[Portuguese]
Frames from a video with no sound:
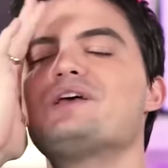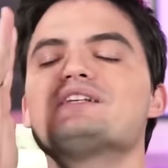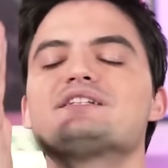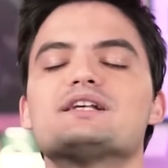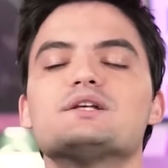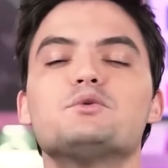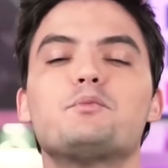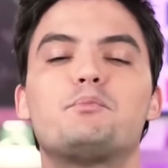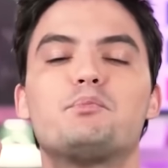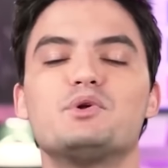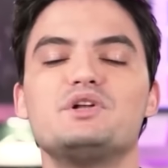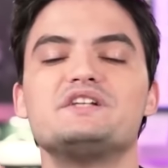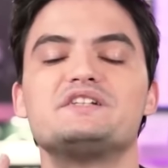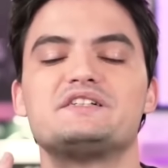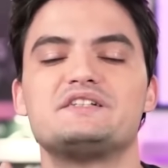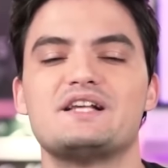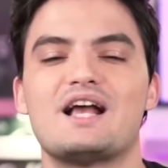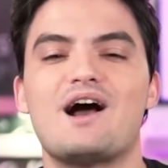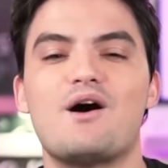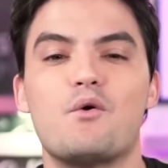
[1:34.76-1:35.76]
Pensa no
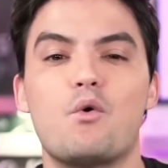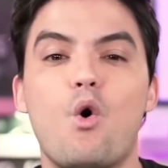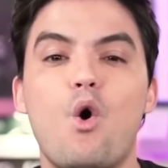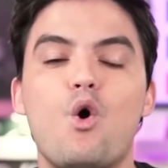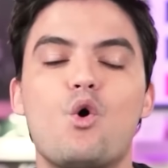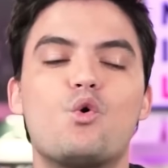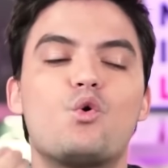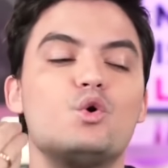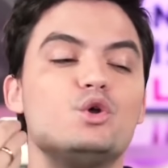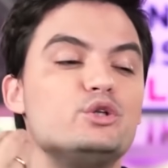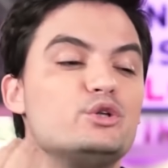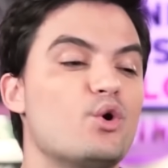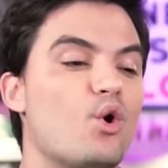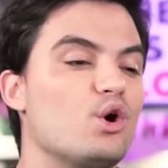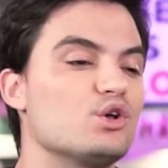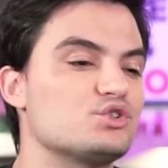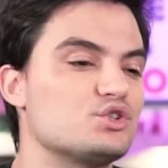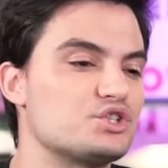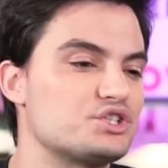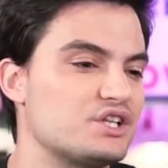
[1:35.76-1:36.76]
policial
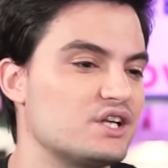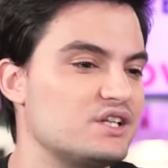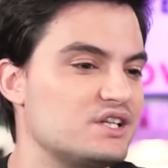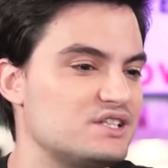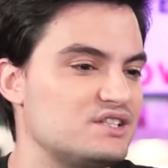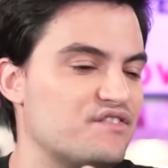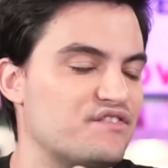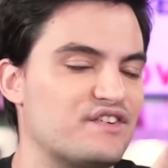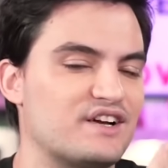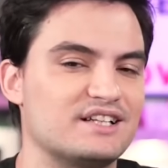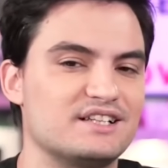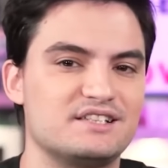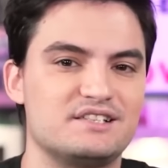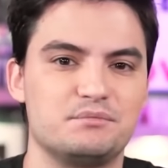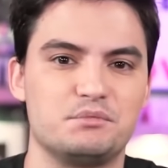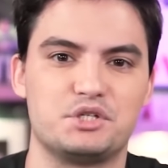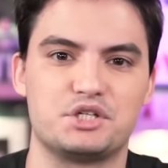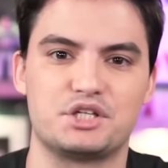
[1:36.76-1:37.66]
orgulhoso de ter decifrado esse